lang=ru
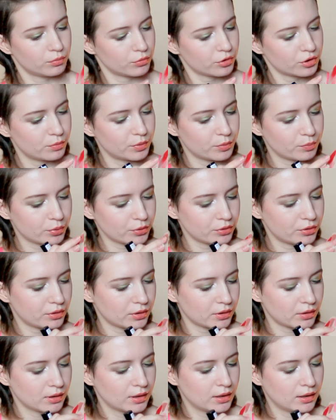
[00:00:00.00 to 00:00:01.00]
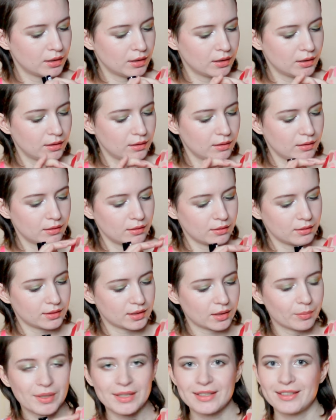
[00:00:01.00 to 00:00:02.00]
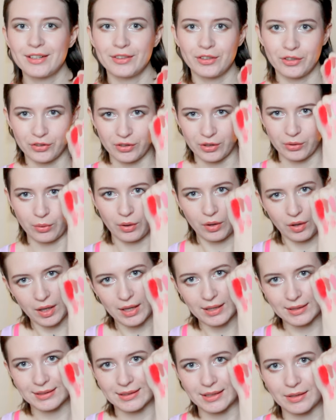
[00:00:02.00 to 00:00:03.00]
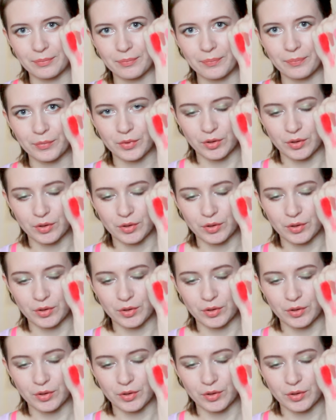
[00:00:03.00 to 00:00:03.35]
Может быть, просто сам оттенок такой классный.